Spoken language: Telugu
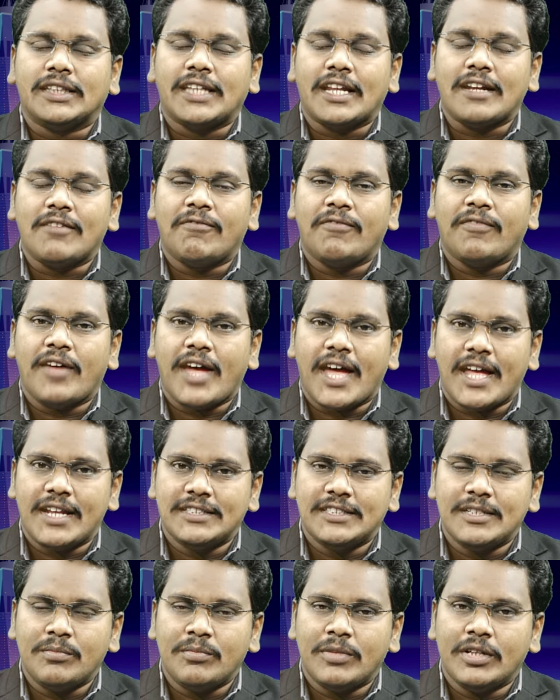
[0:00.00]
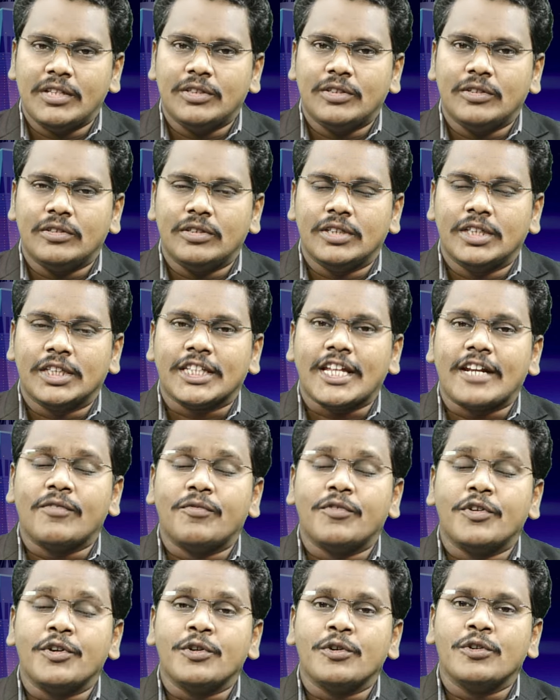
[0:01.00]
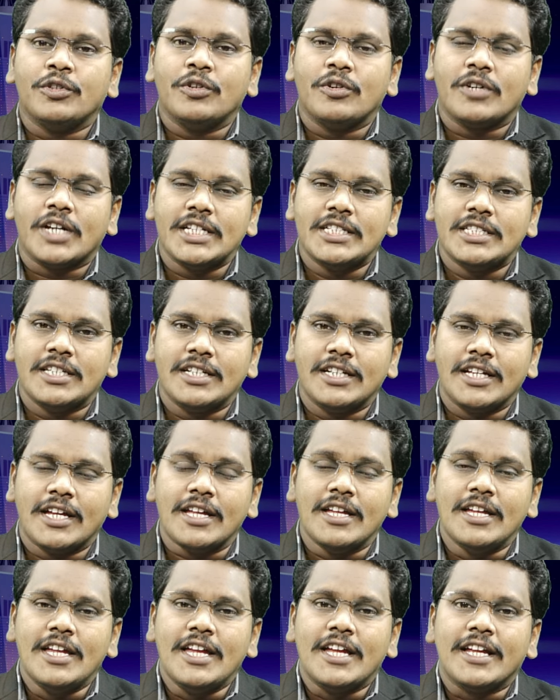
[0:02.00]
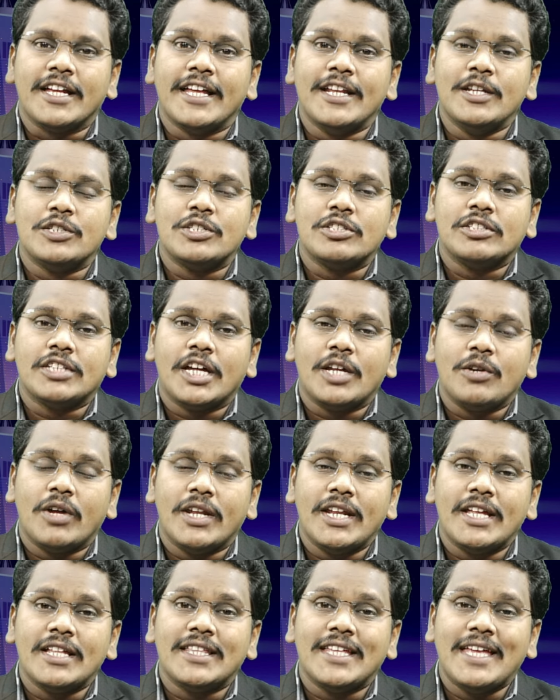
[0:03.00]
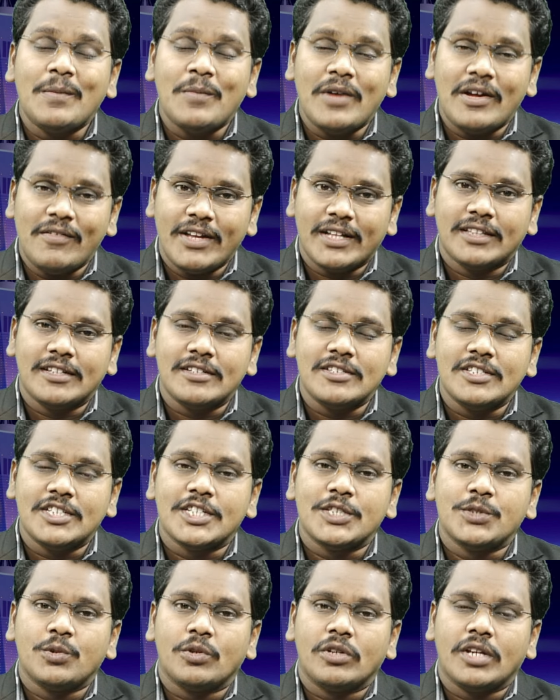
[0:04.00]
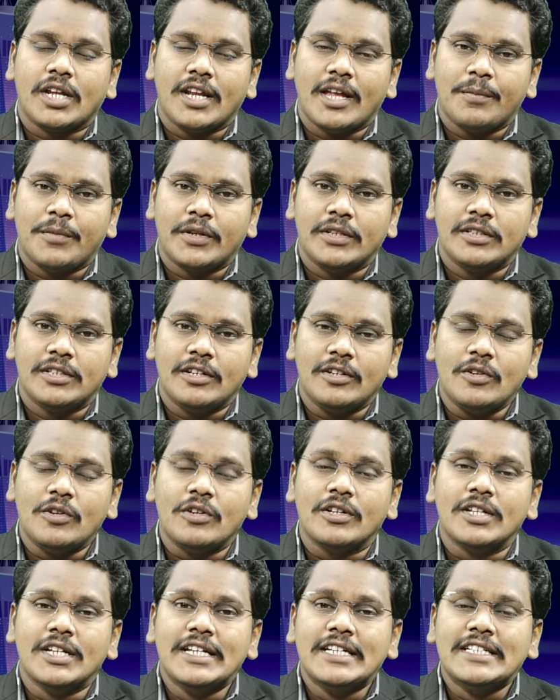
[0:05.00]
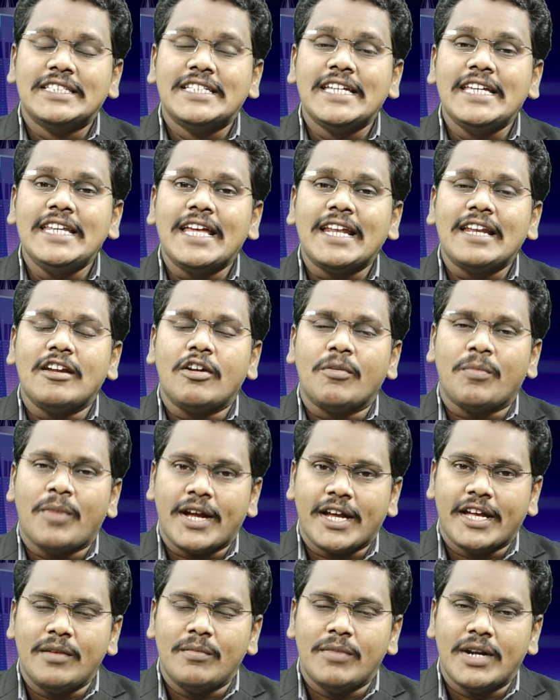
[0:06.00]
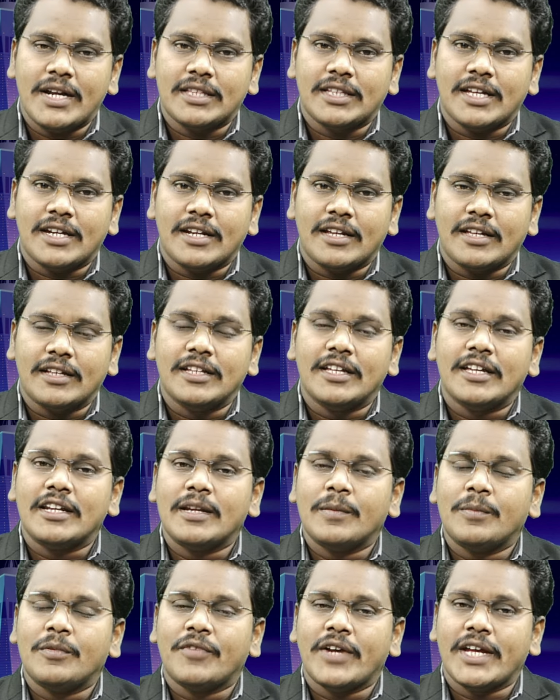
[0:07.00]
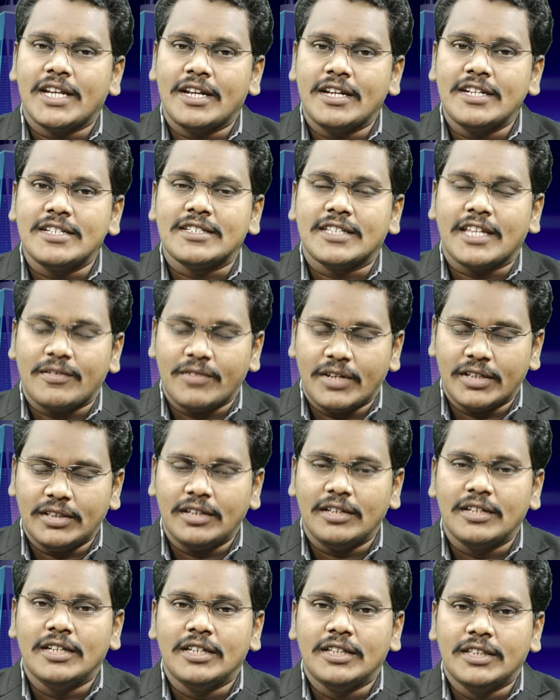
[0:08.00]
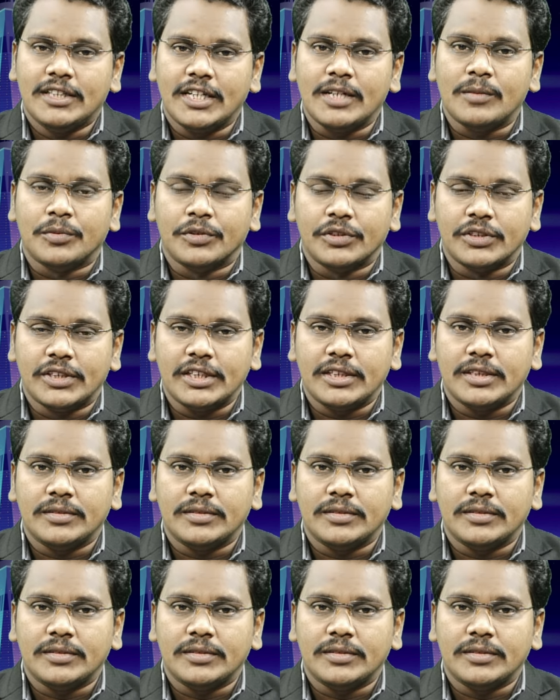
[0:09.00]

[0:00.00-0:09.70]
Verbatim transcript: తన ఫ్యాన్ సింబల్తో తన ఫోటోతో ఖచ్చితంగా గెలుస్తారు అనే ధీమా వ్యక్తం చేస్తున్న నేపథ్యంలో సీనియర్లను పక్కన పెడతారా రేపు ఫైనలిస్ట్ తర్వాత తేలిపోద్ది